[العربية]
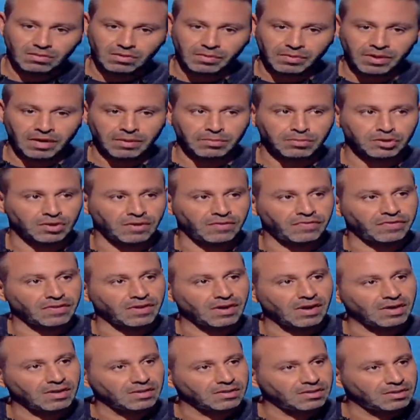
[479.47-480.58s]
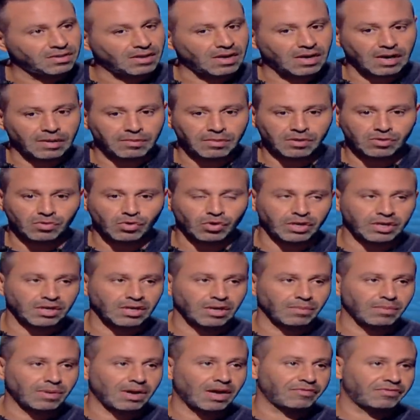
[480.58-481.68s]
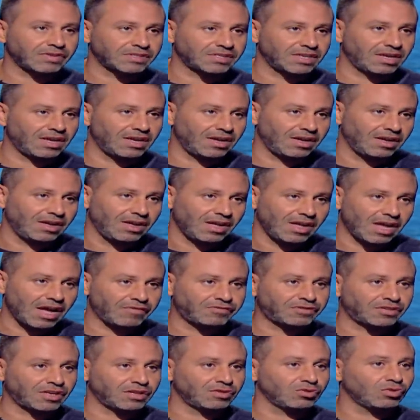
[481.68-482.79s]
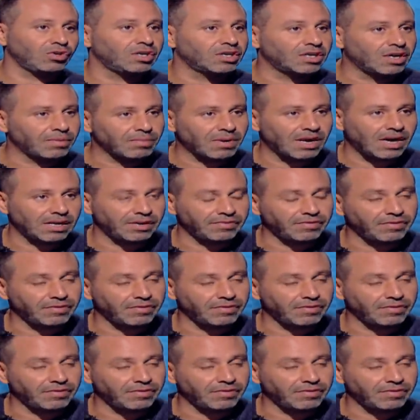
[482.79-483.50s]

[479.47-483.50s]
ما بيحبش الفرقه عمل روح الجماعه فس افسد روح الجماعه اللي في